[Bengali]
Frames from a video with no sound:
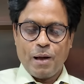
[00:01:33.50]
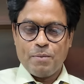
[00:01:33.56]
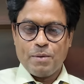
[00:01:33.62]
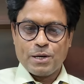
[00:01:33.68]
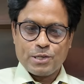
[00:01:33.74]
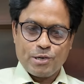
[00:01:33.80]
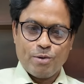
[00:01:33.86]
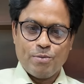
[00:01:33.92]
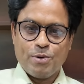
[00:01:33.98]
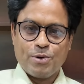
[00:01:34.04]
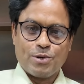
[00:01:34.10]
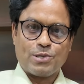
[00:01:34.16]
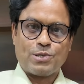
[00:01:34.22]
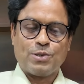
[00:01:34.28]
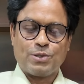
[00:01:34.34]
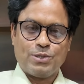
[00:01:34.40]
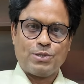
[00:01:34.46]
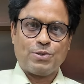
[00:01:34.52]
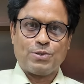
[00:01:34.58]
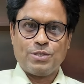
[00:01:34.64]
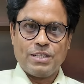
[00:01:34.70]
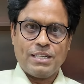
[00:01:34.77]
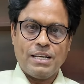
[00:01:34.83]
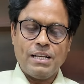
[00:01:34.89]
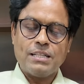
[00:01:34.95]
আমার সমগ্র শক্তি
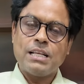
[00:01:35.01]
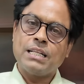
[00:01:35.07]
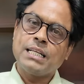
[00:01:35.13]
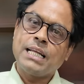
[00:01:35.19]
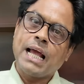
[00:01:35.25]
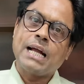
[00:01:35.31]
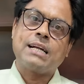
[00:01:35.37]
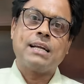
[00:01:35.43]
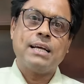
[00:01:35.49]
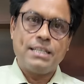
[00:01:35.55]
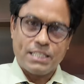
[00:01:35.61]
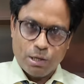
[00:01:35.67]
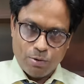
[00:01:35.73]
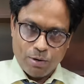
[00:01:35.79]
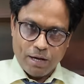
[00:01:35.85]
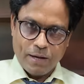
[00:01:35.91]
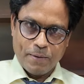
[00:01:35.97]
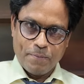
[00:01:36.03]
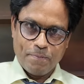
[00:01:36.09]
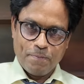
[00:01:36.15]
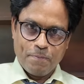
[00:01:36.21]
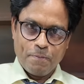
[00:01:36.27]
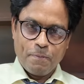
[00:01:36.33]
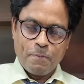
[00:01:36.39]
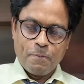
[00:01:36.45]
টুক্তি দিয়ে তাদের একটাই চাওয়া
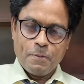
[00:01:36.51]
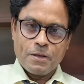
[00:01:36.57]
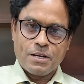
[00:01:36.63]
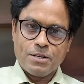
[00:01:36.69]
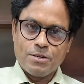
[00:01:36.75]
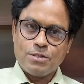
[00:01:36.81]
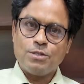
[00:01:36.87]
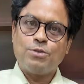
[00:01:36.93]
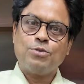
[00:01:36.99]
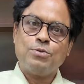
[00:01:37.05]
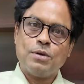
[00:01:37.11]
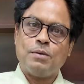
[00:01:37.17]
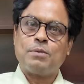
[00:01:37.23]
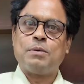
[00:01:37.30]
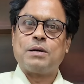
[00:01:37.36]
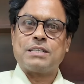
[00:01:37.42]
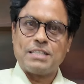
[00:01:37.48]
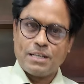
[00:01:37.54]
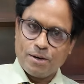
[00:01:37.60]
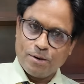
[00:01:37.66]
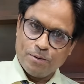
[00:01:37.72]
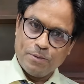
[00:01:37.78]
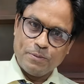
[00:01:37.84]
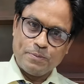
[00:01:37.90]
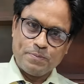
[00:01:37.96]
সেটা হচ্ছে তুমি আমার পাশে
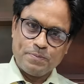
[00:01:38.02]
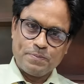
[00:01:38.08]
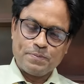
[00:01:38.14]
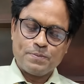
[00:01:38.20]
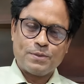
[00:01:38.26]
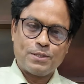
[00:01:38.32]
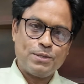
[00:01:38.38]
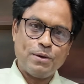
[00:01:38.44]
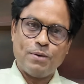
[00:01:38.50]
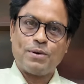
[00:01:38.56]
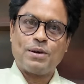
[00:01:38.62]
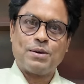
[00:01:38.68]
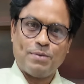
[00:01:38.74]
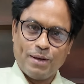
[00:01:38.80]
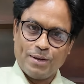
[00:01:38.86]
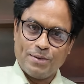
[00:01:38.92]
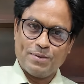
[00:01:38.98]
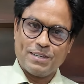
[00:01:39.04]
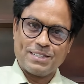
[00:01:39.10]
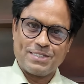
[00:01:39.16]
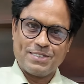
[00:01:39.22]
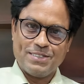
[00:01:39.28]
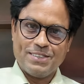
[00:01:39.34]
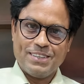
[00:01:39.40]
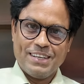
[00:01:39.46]
থাকো তুমি আমাকে
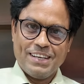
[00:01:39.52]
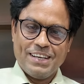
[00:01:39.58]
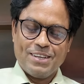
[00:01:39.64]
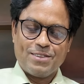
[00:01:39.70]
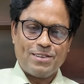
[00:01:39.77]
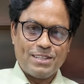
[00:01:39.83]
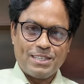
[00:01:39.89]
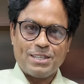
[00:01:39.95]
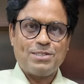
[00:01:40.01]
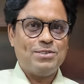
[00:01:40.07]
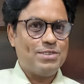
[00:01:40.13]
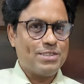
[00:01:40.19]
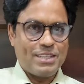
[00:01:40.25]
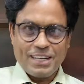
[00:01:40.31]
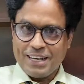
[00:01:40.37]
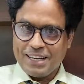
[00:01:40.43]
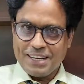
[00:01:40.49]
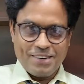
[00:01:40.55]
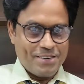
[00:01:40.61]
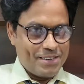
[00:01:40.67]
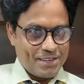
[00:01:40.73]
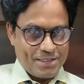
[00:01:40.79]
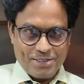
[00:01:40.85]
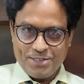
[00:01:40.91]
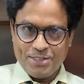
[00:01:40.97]
ভালোবাসো তো এটার জন্য তারা
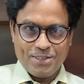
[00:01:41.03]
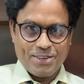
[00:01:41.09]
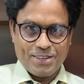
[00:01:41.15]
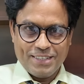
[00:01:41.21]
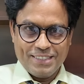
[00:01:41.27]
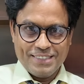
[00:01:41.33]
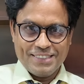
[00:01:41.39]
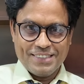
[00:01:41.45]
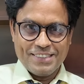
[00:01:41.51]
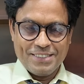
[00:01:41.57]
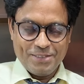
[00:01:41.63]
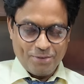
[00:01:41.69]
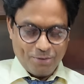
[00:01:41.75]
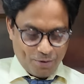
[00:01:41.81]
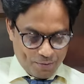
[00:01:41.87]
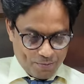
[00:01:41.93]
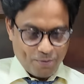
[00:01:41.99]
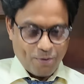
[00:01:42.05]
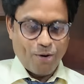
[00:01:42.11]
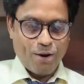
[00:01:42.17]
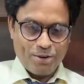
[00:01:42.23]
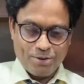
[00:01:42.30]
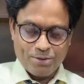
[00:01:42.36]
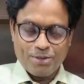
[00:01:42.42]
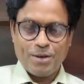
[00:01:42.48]
অনেক কিছুই করে তো ওই
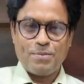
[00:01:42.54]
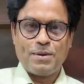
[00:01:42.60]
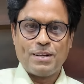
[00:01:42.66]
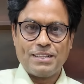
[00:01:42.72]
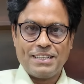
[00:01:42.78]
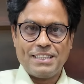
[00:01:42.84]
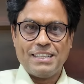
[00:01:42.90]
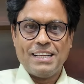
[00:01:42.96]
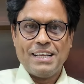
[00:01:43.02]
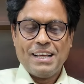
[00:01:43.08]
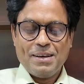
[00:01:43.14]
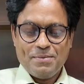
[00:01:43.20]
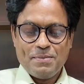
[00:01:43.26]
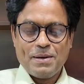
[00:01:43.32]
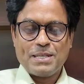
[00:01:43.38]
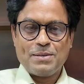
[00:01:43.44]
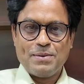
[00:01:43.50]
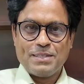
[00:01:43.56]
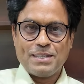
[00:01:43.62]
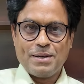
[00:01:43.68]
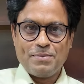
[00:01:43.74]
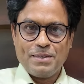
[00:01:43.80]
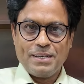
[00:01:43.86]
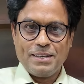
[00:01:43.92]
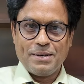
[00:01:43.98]
ভয়টা তো আমরা মাঝে মাঝে
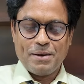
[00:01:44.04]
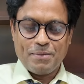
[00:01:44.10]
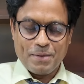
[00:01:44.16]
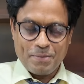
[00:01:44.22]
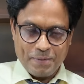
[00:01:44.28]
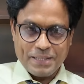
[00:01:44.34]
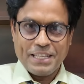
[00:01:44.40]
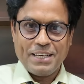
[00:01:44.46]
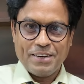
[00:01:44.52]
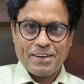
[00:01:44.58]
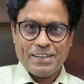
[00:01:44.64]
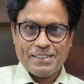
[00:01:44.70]
আমি আমার পেতেই